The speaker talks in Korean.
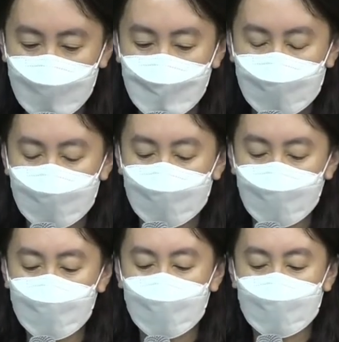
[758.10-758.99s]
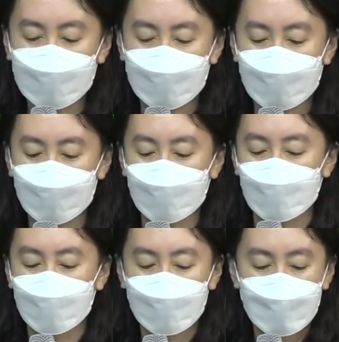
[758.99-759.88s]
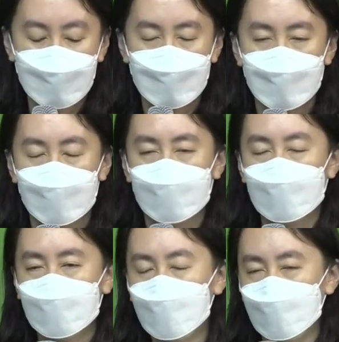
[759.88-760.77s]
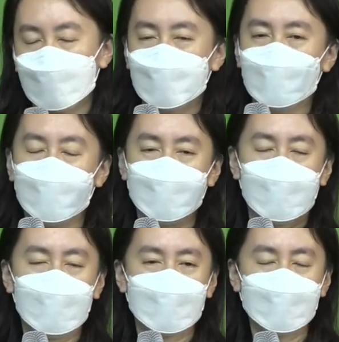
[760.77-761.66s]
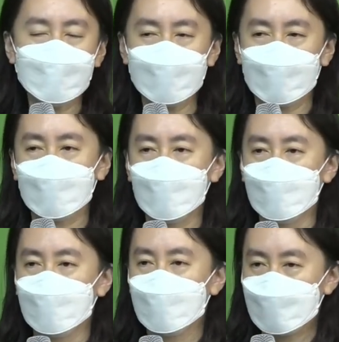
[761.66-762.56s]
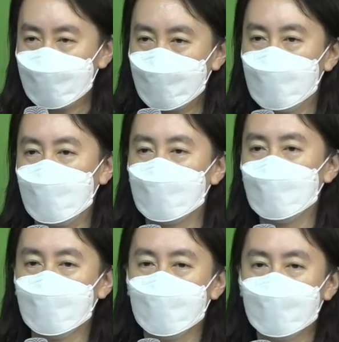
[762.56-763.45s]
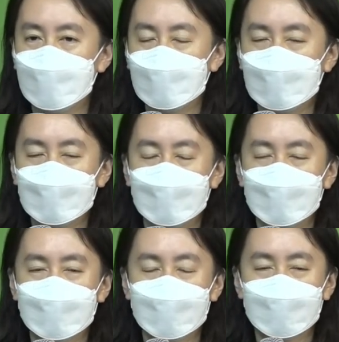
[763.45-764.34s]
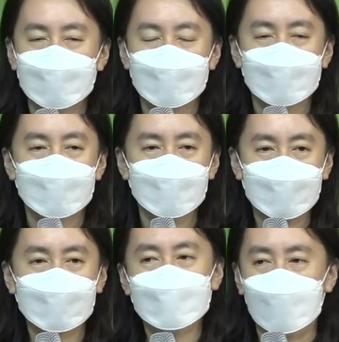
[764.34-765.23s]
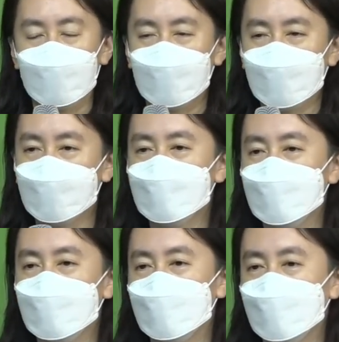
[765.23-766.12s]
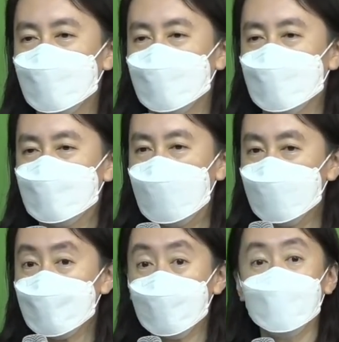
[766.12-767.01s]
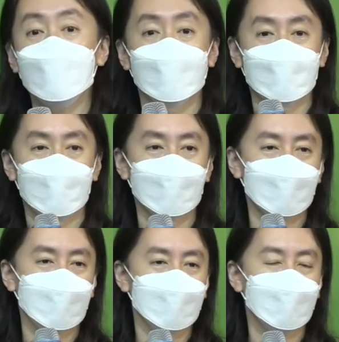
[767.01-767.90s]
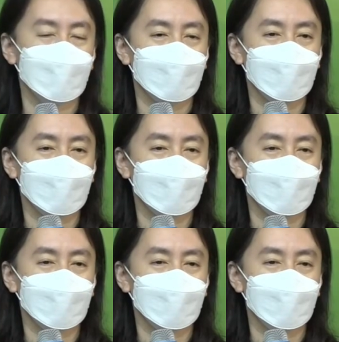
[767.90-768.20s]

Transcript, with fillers: 그리고 이 말을 듣고 어 그래요 나 예수 믿고 침례 받고 믿겠다 이런 사람이 3천 명이 생겼다는 거예요.